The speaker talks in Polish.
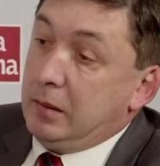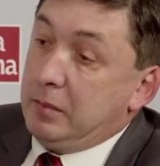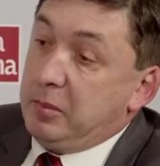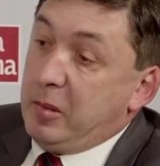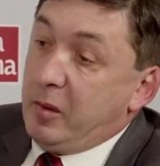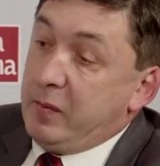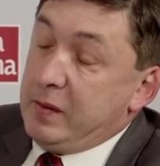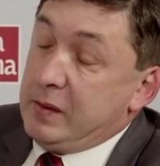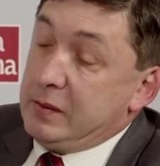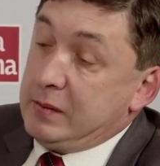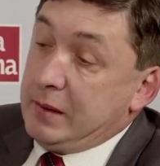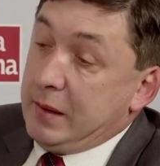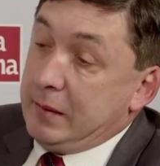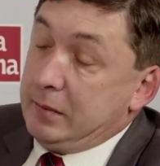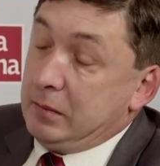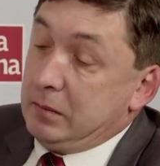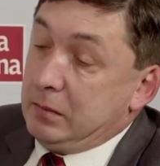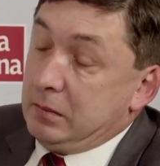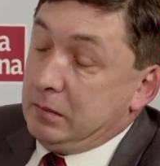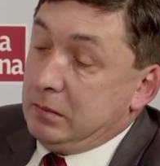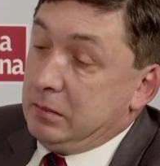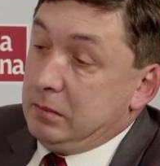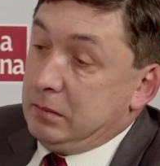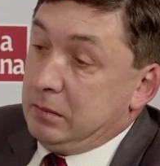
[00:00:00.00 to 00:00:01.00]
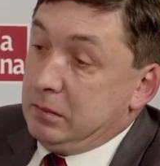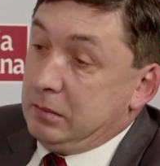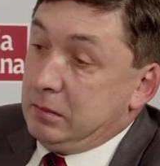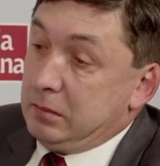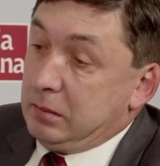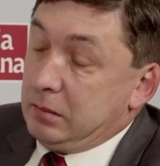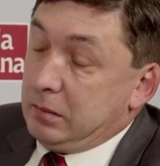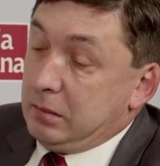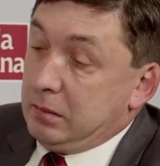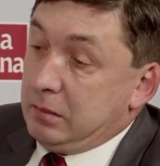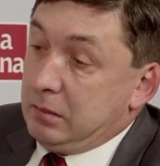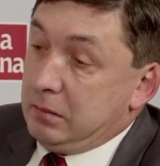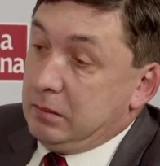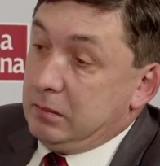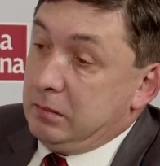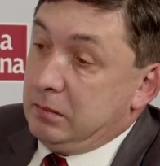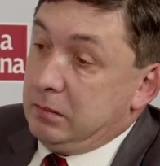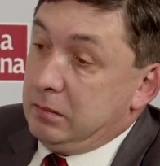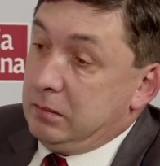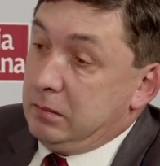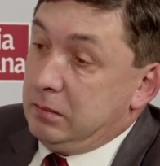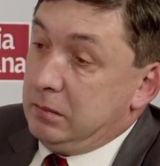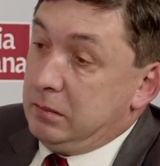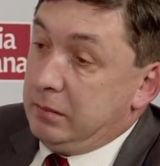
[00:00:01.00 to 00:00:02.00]
Więc powiedziano y, to
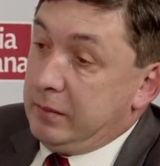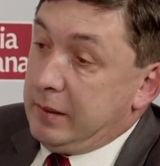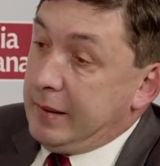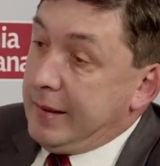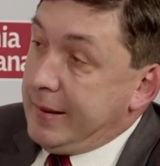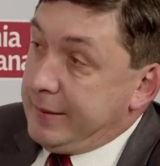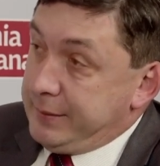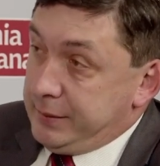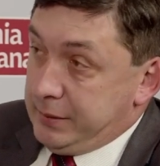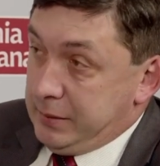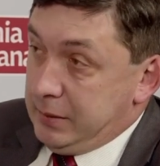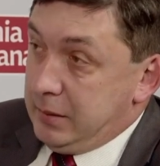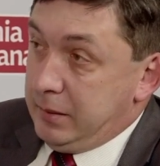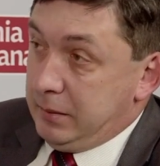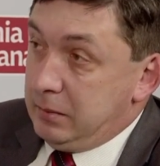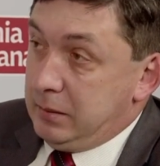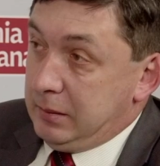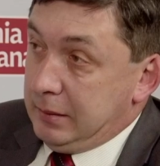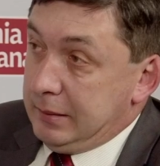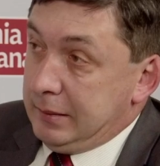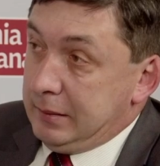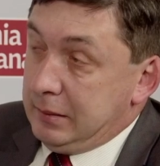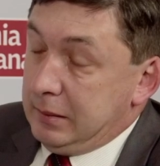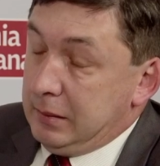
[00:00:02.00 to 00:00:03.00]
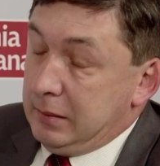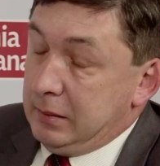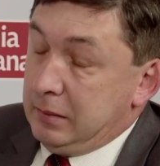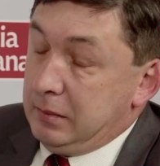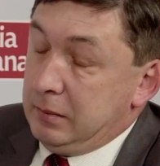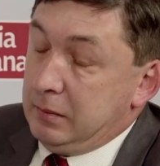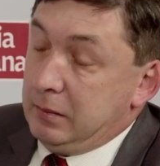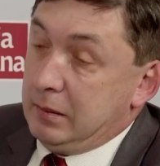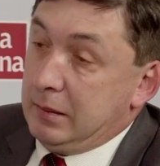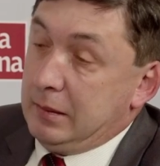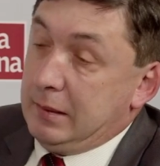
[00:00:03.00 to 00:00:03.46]
y, wyraźnie wtedy,